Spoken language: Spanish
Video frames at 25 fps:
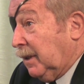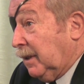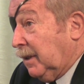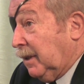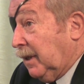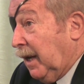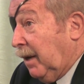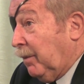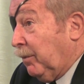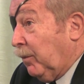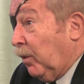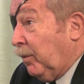
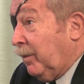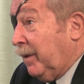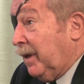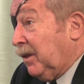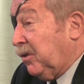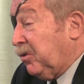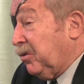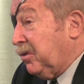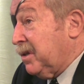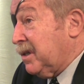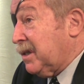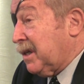el
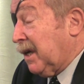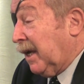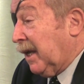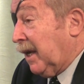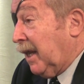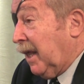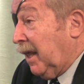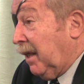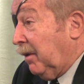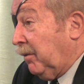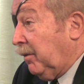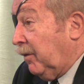momento
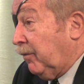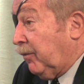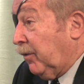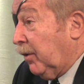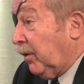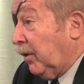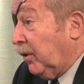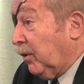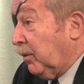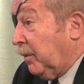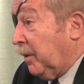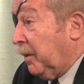desagradable fue
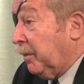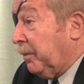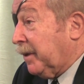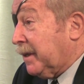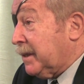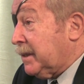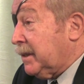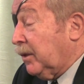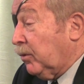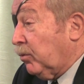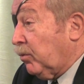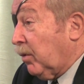cuando me
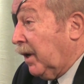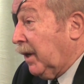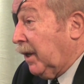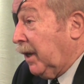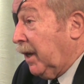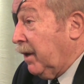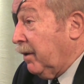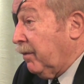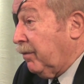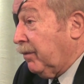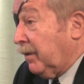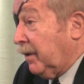presentó al
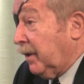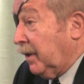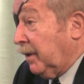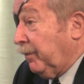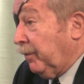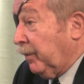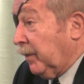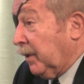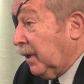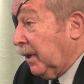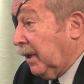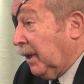jefe,
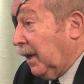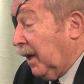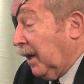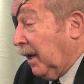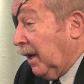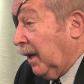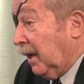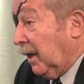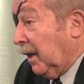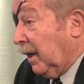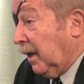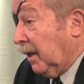que
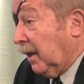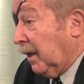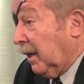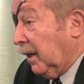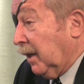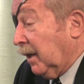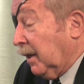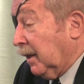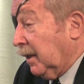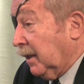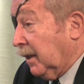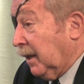
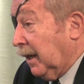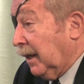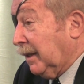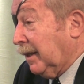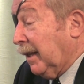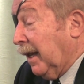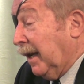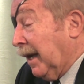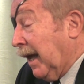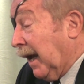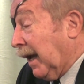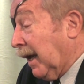era
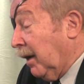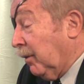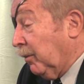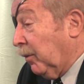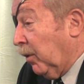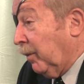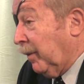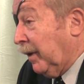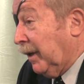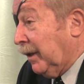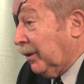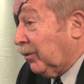en aquel
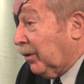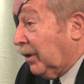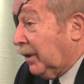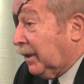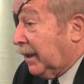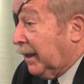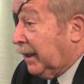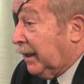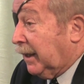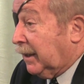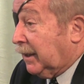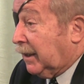momento el
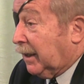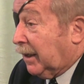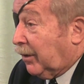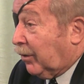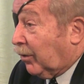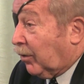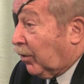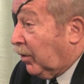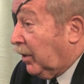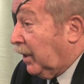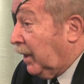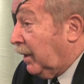teniente
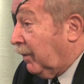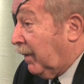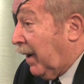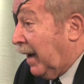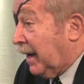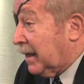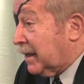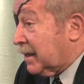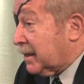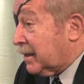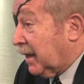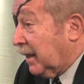coronel
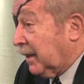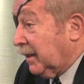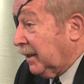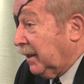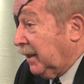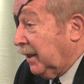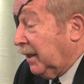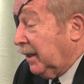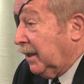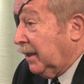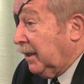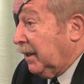Balsa,
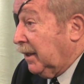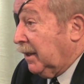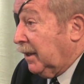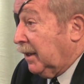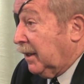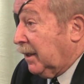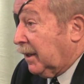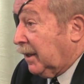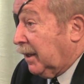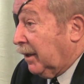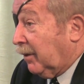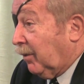
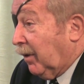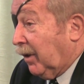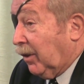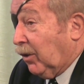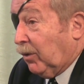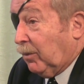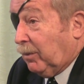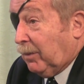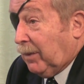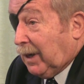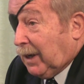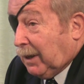que
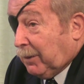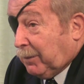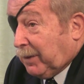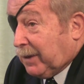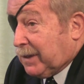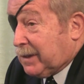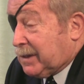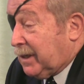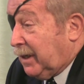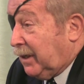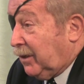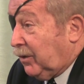cuando me le
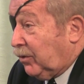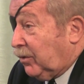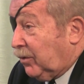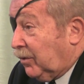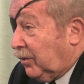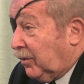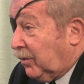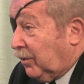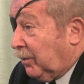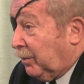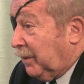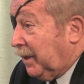
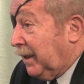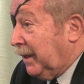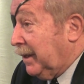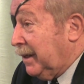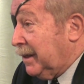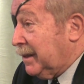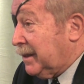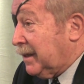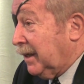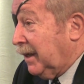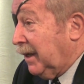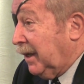presento me
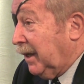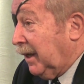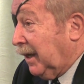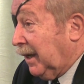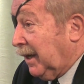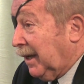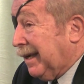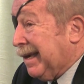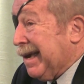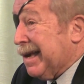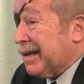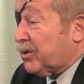dice,
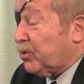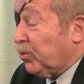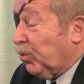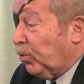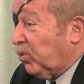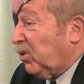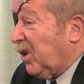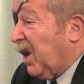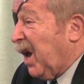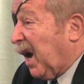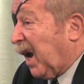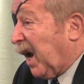¿qué hace
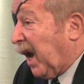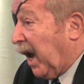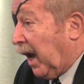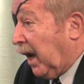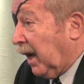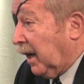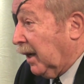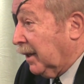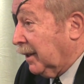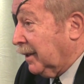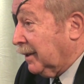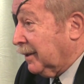usted
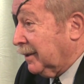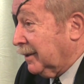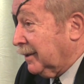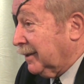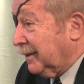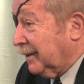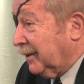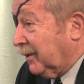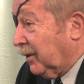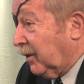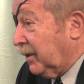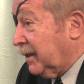acá?
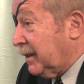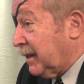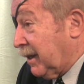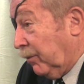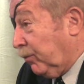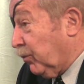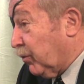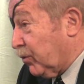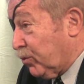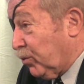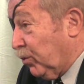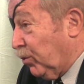Esa
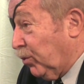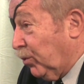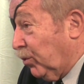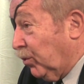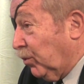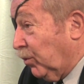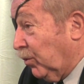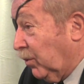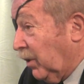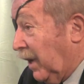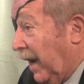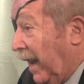fue
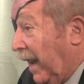su, la